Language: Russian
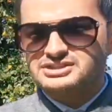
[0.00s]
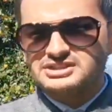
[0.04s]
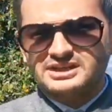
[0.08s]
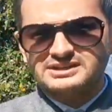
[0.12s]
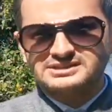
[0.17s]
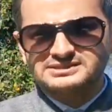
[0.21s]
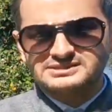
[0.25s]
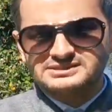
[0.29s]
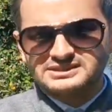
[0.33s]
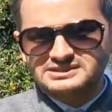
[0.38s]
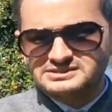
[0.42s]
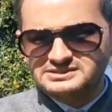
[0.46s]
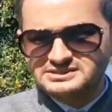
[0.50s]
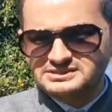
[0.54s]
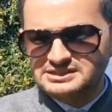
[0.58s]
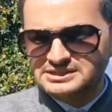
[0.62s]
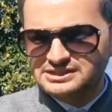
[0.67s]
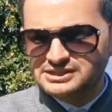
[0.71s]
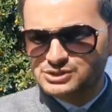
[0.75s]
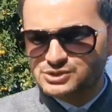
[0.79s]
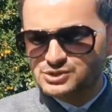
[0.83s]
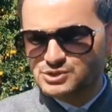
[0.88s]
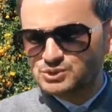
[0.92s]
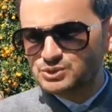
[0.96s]
часто
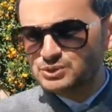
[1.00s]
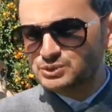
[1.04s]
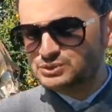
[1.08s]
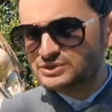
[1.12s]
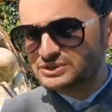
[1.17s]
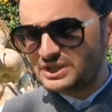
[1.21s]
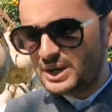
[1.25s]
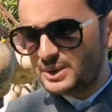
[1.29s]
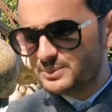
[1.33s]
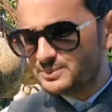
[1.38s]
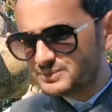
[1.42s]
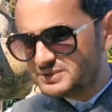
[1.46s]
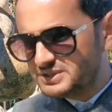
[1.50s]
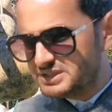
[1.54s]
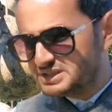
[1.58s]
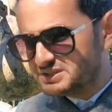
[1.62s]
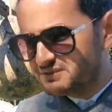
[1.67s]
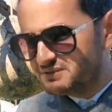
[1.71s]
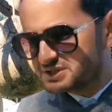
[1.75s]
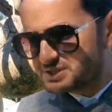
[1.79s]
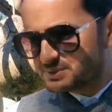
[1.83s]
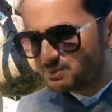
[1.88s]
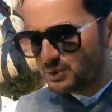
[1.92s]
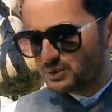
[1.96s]
слежу, там
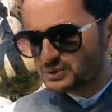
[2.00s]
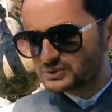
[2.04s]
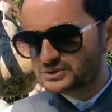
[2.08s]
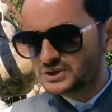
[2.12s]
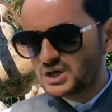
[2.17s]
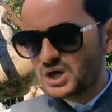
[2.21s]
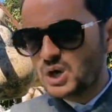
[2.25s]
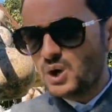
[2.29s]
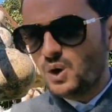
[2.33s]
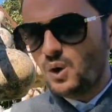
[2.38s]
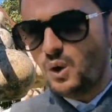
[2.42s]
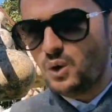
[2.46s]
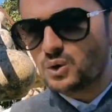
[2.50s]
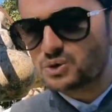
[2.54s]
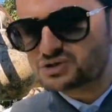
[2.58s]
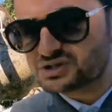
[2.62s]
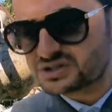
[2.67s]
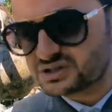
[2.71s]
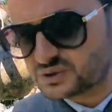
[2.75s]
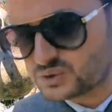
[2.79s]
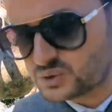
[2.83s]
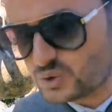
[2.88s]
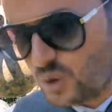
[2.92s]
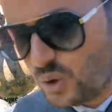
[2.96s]
недвижимость
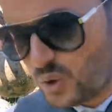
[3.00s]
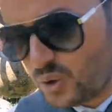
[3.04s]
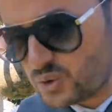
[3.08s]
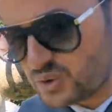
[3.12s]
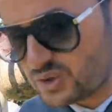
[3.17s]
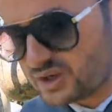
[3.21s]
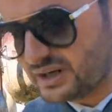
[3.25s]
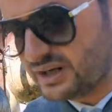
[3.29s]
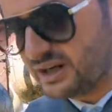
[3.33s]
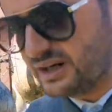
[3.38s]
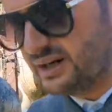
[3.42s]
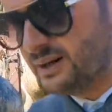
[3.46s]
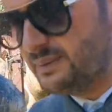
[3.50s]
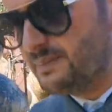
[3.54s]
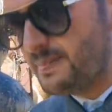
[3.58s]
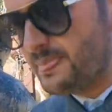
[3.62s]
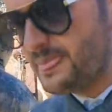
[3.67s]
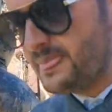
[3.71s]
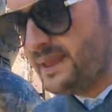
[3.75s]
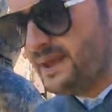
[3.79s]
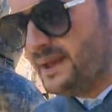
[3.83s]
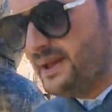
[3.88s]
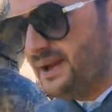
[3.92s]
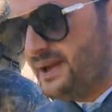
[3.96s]
очень дорого.
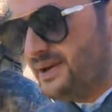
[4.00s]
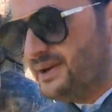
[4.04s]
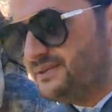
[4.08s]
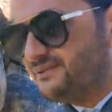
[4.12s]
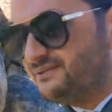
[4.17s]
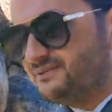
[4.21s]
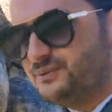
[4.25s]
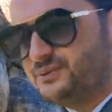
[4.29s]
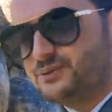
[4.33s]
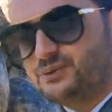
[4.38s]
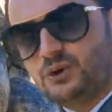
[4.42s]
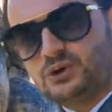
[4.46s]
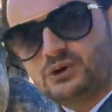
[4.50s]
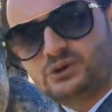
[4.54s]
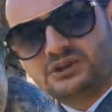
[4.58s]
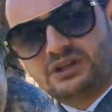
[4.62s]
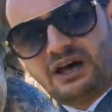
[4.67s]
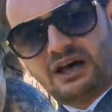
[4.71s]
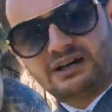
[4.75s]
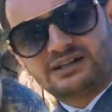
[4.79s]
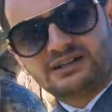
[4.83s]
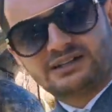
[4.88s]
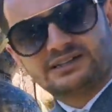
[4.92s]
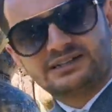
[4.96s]
Вот
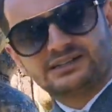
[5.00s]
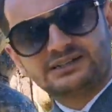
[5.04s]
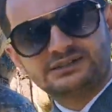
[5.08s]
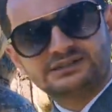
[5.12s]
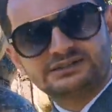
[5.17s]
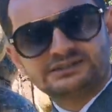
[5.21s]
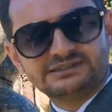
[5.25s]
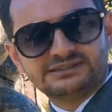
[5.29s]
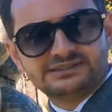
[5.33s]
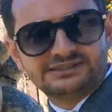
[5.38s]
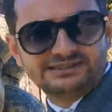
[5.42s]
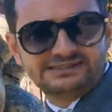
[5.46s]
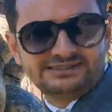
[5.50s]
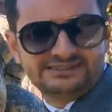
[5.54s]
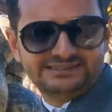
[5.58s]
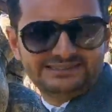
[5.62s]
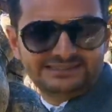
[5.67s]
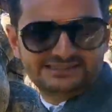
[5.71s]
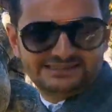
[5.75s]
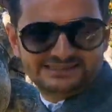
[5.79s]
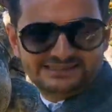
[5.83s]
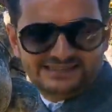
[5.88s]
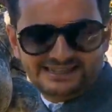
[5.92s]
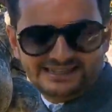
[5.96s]
так.
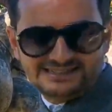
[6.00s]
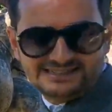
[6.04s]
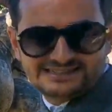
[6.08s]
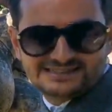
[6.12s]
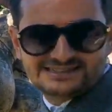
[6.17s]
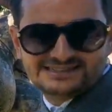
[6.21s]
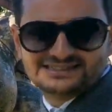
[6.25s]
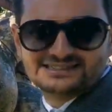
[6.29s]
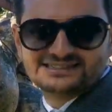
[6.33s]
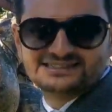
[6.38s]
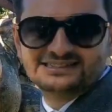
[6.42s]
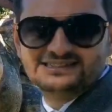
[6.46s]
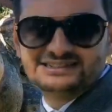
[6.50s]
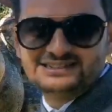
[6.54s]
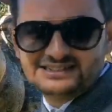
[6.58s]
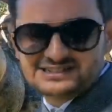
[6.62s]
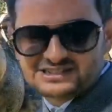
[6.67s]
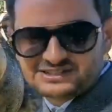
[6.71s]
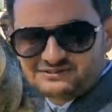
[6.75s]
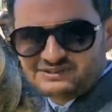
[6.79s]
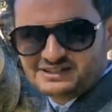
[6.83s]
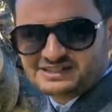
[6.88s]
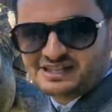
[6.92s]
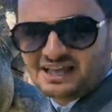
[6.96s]
Здесь
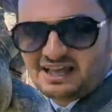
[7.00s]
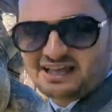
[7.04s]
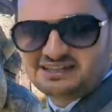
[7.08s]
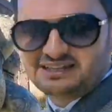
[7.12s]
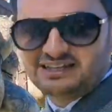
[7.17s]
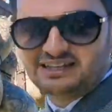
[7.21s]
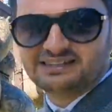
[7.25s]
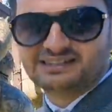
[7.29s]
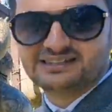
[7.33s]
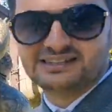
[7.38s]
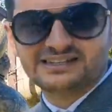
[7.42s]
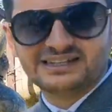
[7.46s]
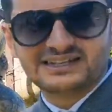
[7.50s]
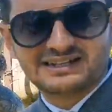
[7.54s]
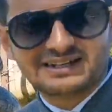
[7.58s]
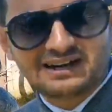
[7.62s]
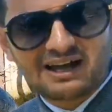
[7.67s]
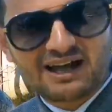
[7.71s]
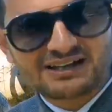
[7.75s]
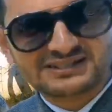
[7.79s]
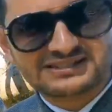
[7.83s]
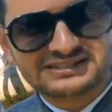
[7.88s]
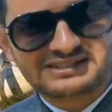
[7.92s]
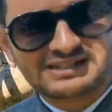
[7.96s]
действительно для
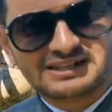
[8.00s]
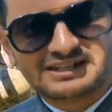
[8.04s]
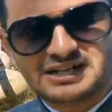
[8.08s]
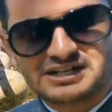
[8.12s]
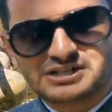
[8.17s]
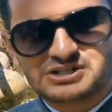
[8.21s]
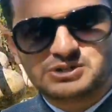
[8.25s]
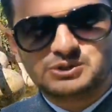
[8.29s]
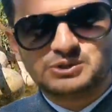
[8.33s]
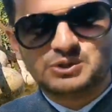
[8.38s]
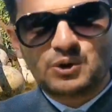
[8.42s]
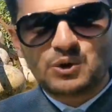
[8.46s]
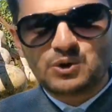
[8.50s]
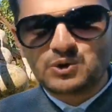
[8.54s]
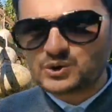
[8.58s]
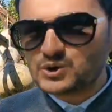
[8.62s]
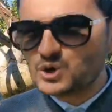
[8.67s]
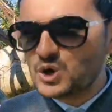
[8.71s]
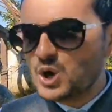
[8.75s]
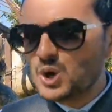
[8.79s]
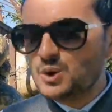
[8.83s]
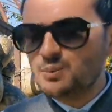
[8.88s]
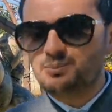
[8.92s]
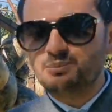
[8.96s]
разных
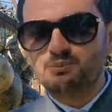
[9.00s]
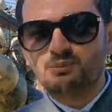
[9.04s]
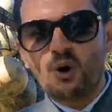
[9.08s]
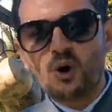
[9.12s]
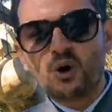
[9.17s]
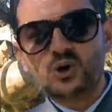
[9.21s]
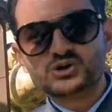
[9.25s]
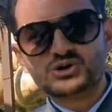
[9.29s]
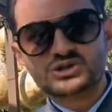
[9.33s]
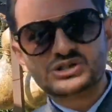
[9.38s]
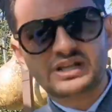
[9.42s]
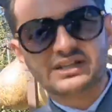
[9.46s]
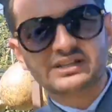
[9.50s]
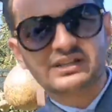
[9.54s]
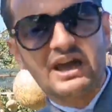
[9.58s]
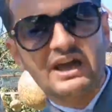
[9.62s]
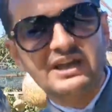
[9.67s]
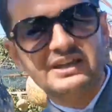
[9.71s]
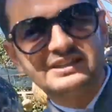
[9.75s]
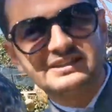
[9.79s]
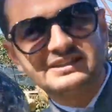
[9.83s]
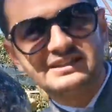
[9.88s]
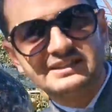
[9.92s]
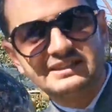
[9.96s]
кошелек можно
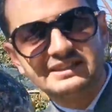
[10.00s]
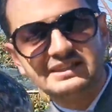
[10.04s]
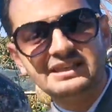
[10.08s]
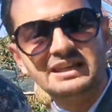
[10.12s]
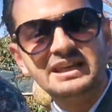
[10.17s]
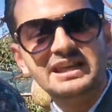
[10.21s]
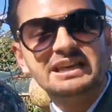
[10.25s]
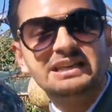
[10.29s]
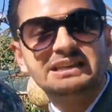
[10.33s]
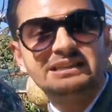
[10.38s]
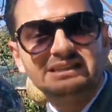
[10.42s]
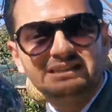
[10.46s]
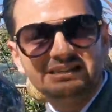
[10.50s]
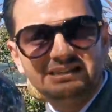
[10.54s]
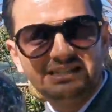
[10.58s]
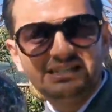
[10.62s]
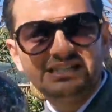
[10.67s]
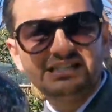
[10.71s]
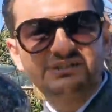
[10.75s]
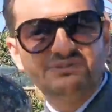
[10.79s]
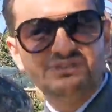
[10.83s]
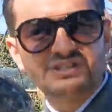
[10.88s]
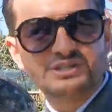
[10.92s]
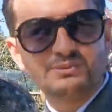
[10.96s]
найти
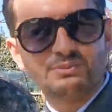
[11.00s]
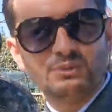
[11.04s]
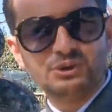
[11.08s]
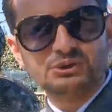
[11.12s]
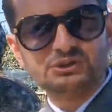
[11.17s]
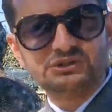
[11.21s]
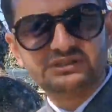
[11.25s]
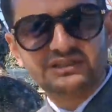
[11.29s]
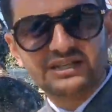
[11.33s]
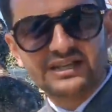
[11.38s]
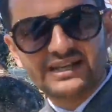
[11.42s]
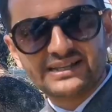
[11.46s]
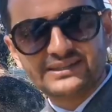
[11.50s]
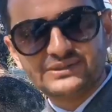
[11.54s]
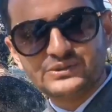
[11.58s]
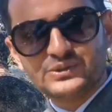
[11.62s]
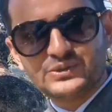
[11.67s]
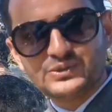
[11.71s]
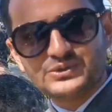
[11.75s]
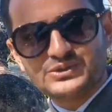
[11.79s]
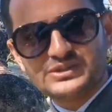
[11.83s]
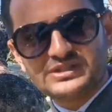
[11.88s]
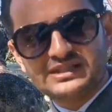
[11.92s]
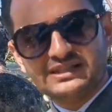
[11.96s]
недвижимость, дорогие
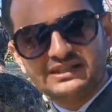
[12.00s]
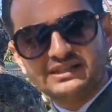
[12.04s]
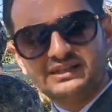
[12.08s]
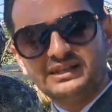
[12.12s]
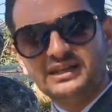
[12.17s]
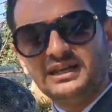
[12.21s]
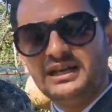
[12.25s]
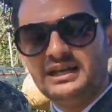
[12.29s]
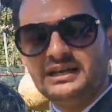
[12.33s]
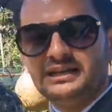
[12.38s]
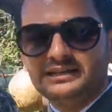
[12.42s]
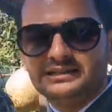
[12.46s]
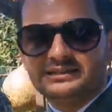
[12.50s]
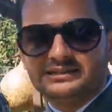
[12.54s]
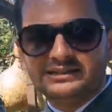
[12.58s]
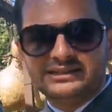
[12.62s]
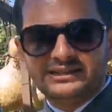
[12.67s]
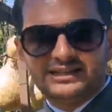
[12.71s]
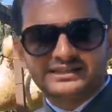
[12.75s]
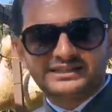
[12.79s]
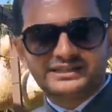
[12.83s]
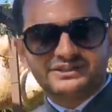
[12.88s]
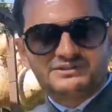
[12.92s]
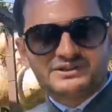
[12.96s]
друзья.
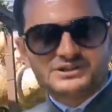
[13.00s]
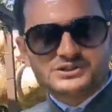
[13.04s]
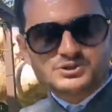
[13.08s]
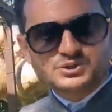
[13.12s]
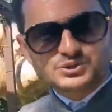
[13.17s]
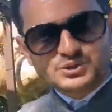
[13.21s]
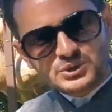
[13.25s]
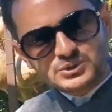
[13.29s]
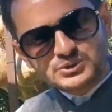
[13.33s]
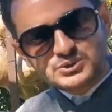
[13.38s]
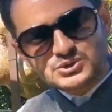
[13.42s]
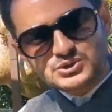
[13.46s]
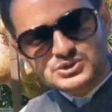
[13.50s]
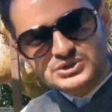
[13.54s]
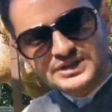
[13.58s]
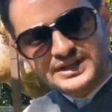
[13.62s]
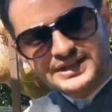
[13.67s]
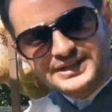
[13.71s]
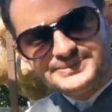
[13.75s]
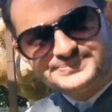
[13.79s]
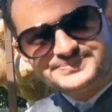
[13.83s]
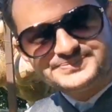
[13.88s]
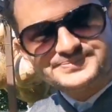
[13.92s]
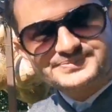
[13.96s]
Для этого что
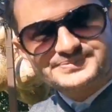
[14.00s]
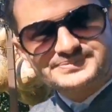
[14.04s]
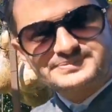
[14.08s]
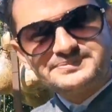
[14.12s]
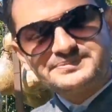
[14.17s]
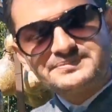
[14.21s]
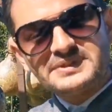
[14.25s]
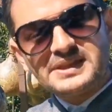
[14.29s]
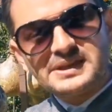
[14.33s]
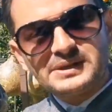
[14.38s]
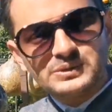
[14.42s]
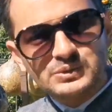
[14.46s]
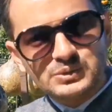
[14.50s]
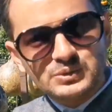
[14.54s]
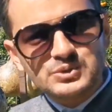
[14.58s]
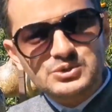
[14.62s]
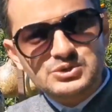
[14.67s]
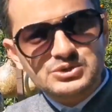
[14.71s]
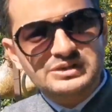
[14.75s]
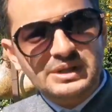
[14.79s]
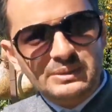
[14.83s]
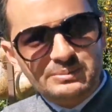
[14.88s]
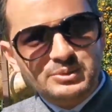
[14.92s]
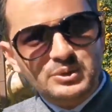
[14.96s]
нужно?
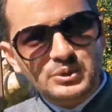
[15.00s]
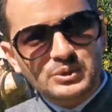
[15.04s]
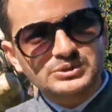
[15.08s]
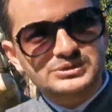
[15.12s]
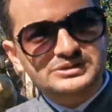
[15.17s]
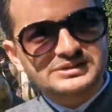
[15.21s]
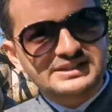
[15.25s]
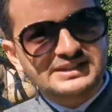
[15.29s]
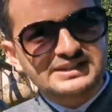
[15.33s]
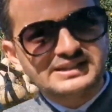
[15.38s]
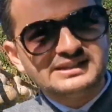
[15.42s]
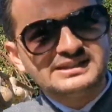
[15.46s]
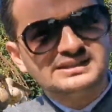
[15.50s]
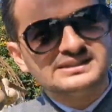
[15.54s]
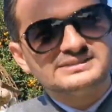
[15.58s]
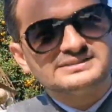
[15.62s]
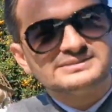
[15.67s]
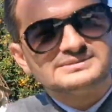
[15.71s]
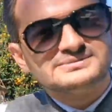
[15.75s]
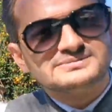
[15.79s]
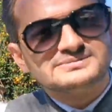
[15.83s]
Нужно просто